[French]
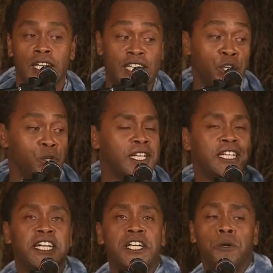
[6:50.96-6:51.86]
qui ont
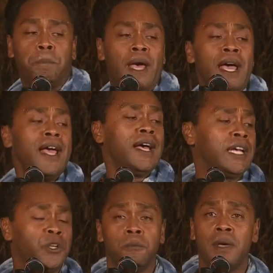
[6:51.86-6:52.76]
décrit nos pères
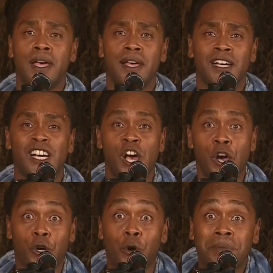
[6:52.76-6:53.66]
et nos mères
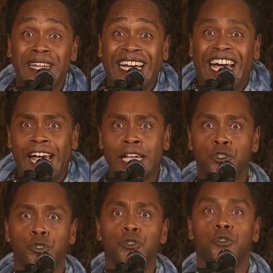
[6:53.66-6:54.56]
comme des
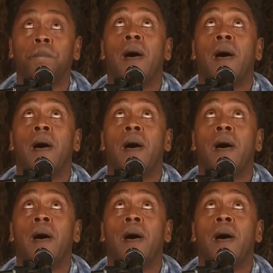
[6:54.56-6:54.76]
créatures du